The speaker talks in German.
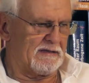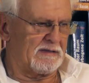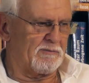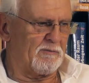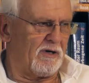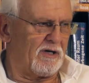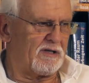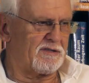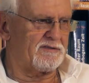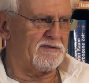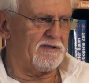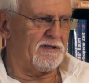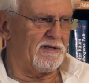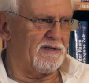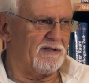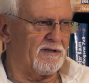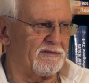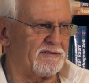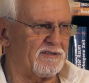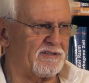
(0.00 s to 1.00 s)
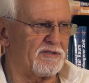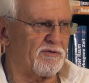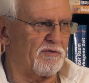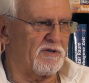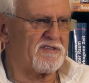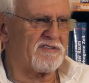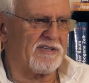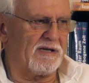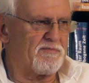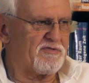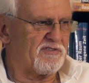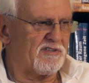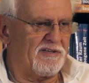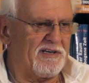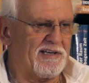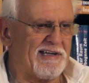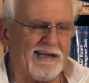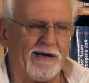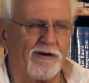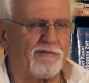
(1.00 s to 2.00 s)
gemacht, die, das alles
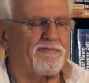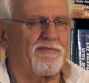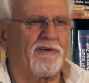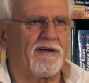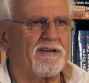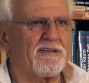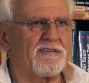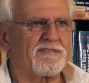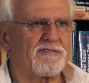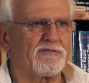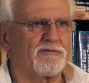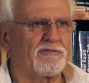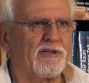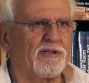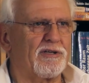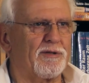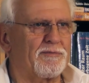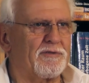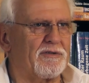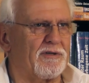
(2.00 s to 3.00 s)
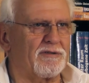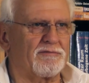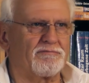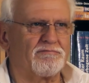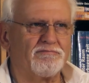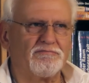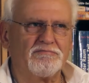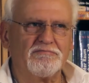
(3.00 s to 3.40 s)
selbstständig gelaufen ist. Und Was hast da du dabei